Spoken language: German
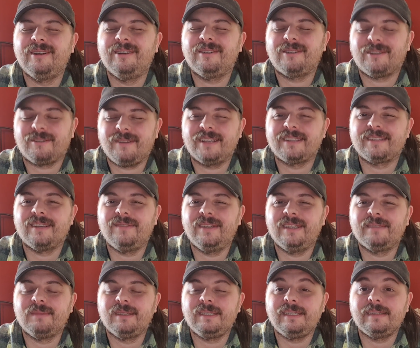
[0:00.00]
Das war's
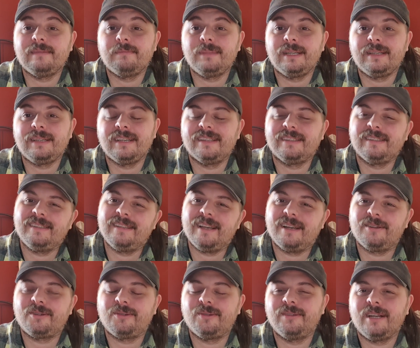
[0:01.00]
gewesen mit diesem Biertest. Ich
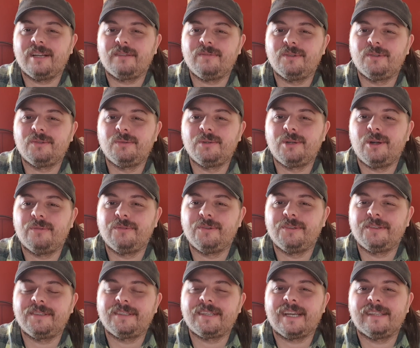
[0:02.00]
sage schönen Dank fürs Zuschauen,
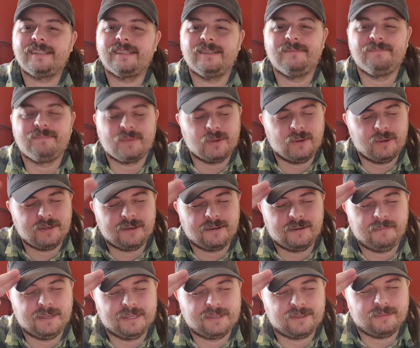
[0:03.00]
fürs Interesse und
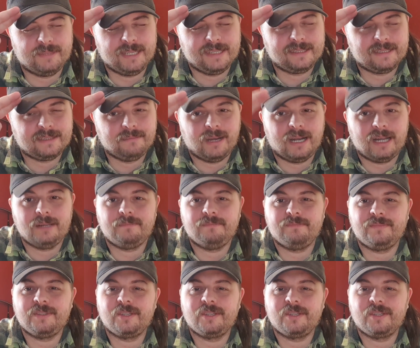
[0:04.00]
bis zum nächsten Mal.